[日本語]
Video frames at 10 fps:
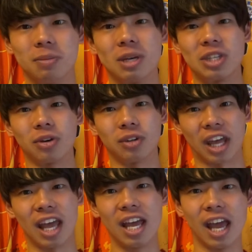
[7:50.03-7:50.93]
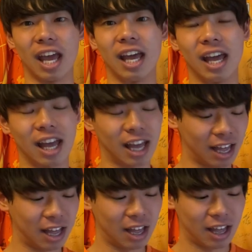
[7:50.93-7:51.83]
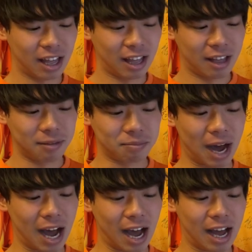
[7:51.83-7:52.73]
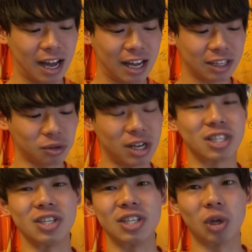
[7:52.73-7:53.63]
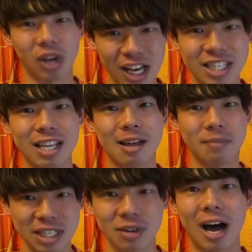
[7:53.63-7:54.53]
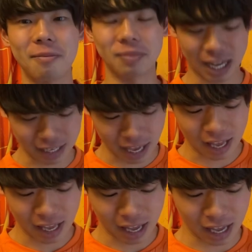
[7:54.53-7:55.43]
ます。ということで、まあ、とりあえず、まずは、ね、